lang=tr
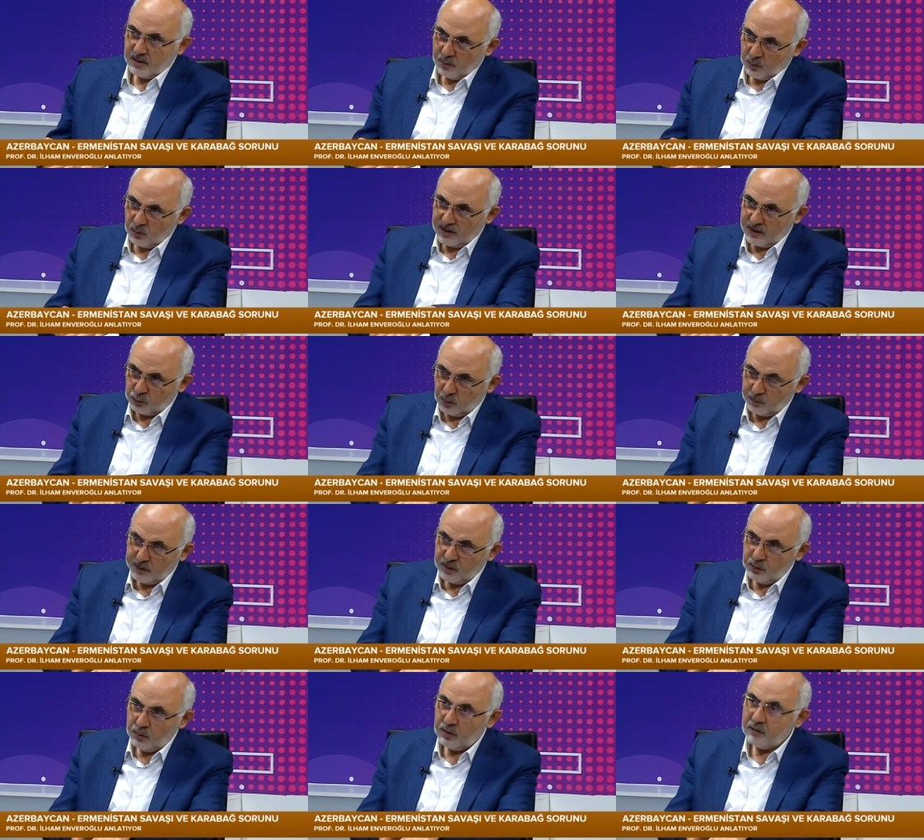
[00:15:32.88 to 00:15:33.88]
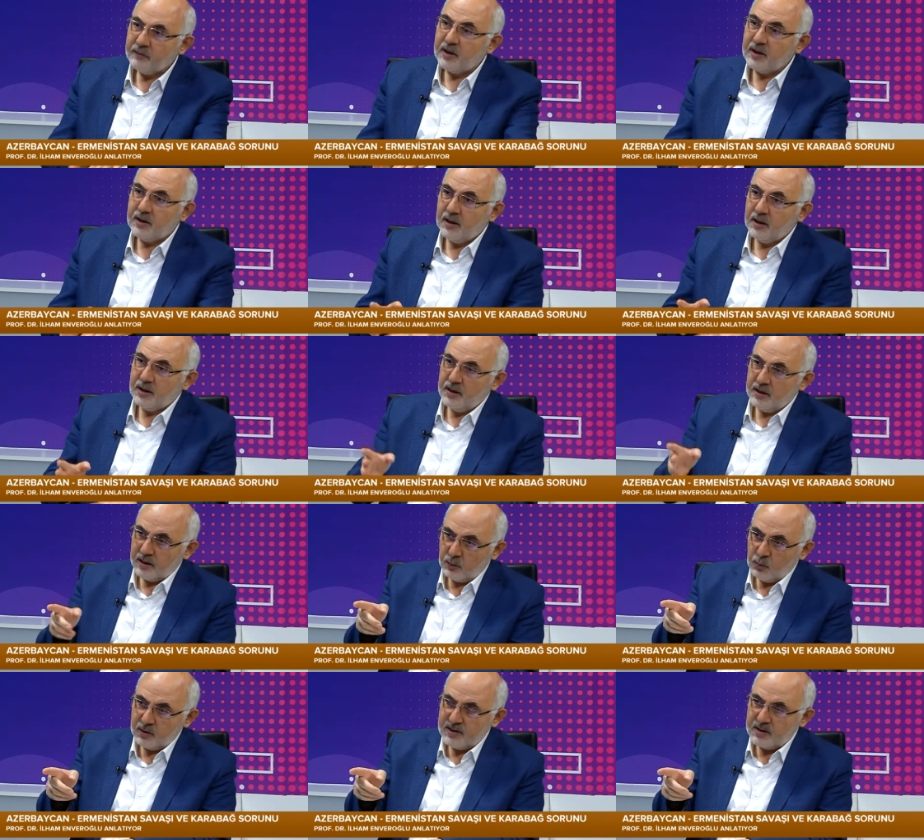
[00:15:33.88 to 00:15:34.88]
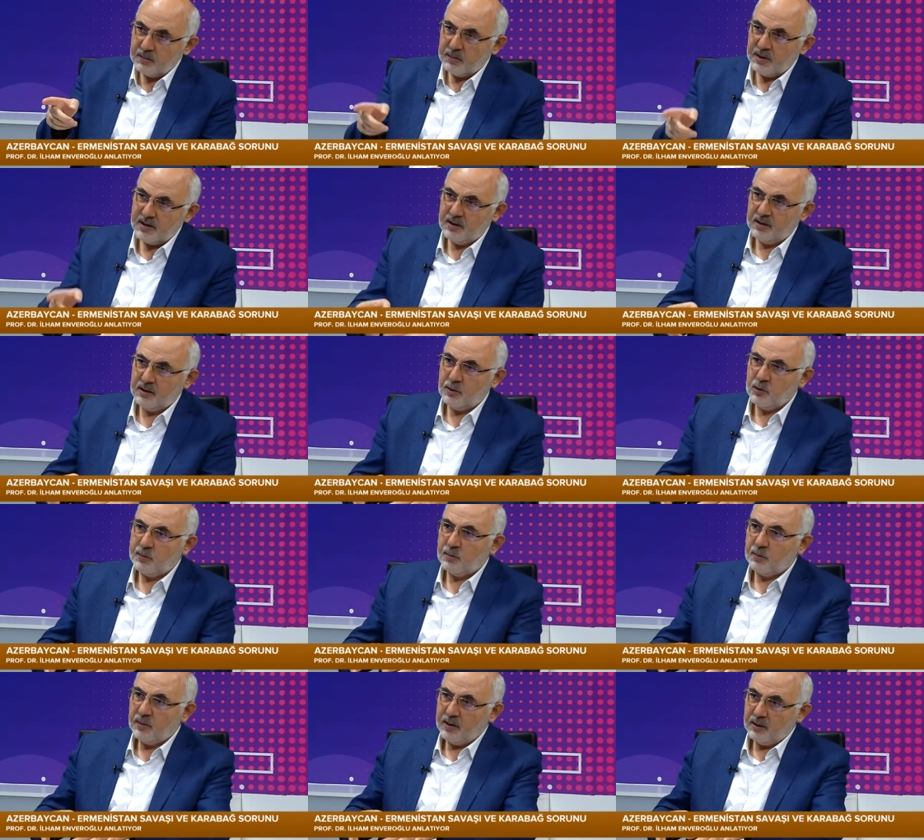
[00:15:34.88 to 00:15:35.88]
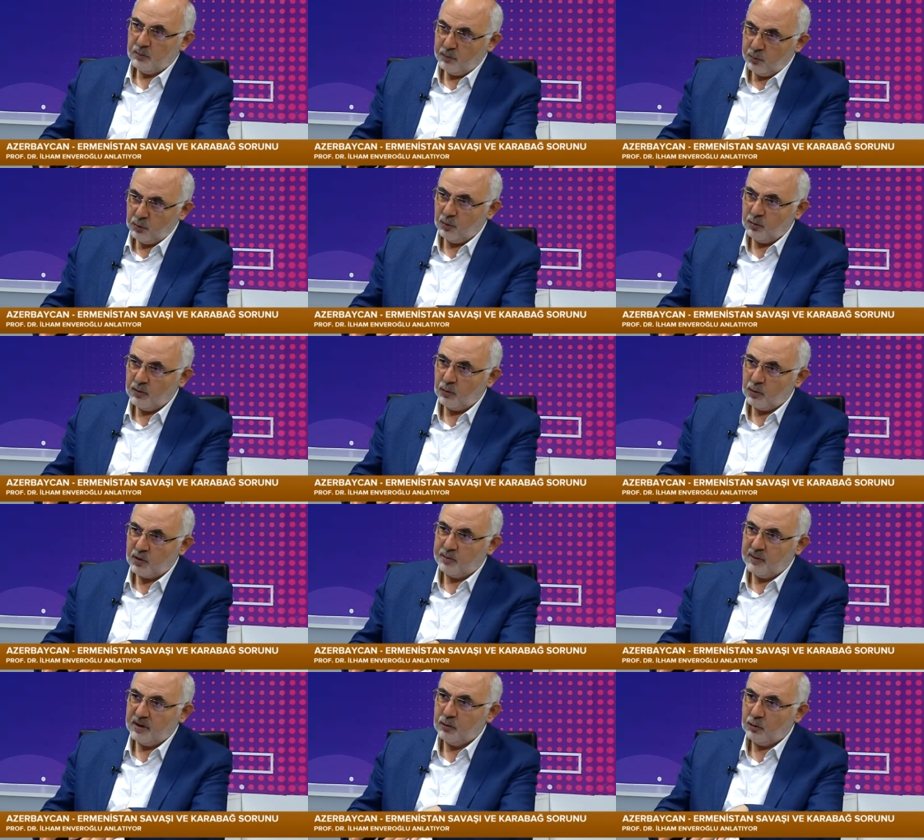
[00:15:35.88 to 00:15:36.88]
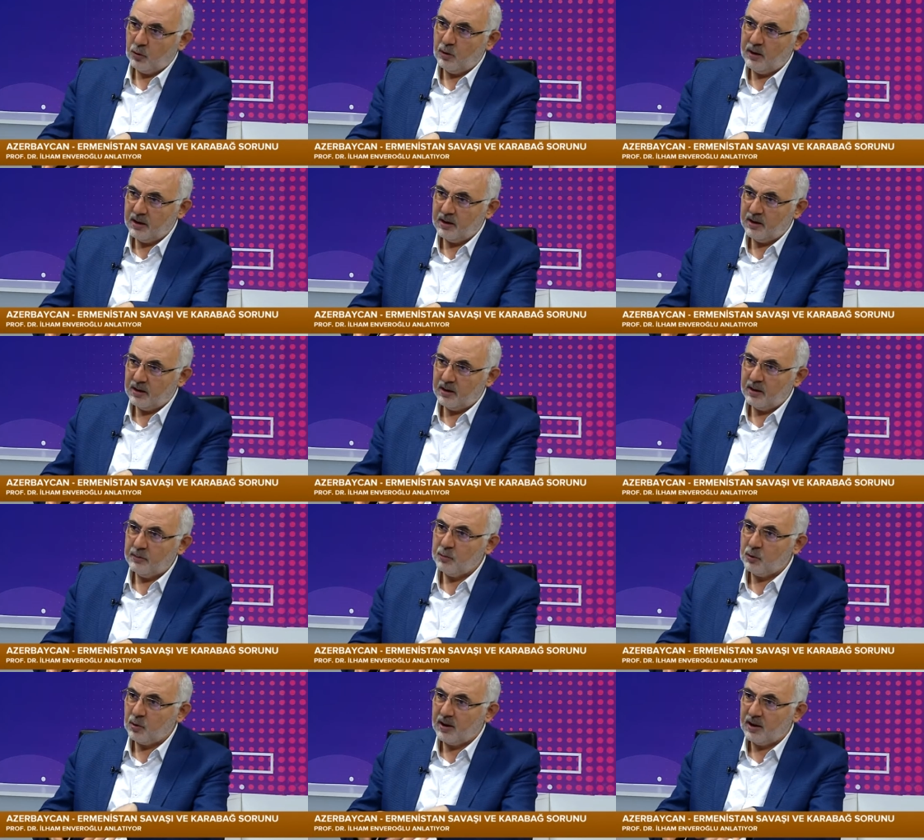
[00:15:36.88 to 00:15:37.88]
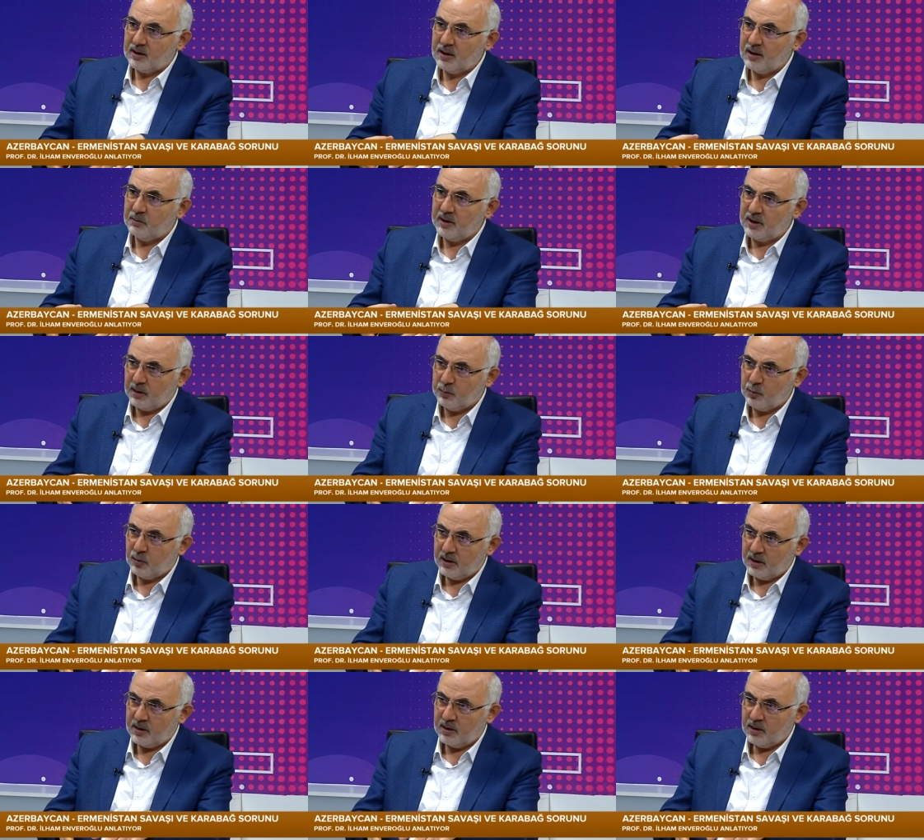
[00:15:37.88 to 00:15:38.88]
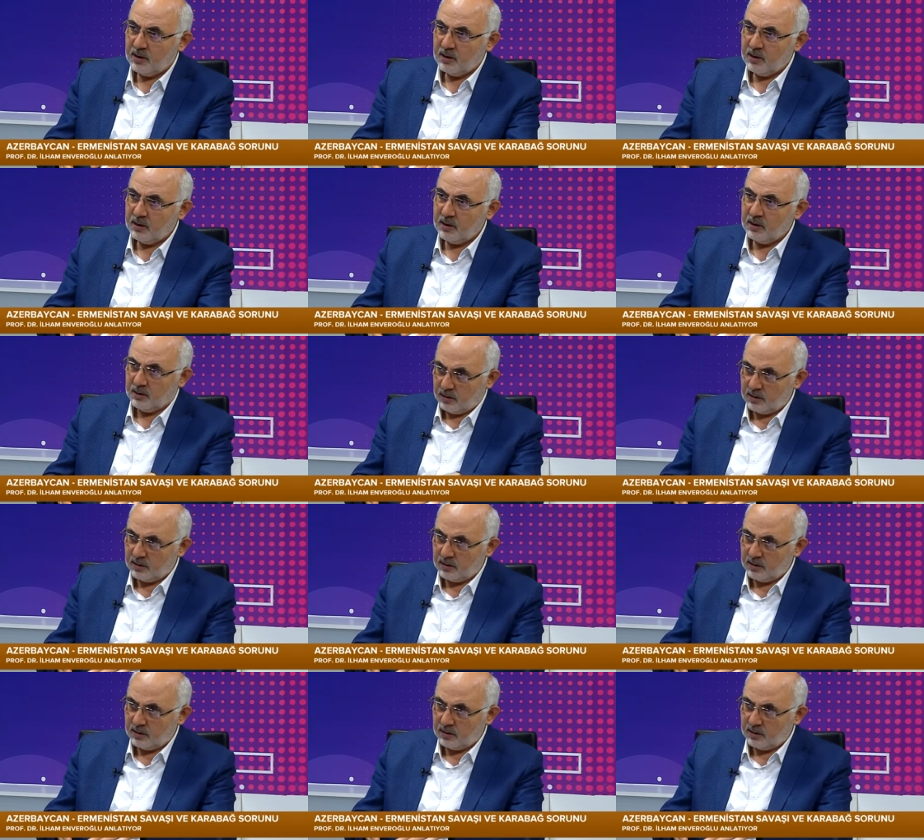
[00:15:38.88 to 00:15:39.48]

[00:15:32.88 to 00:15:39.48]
oraya, oraya toplanıyor ve giderken de o sizin bahsettiğiniz e, bütün Osmanlı köylerinde katliamlar yapıyorlar. Hocam sadece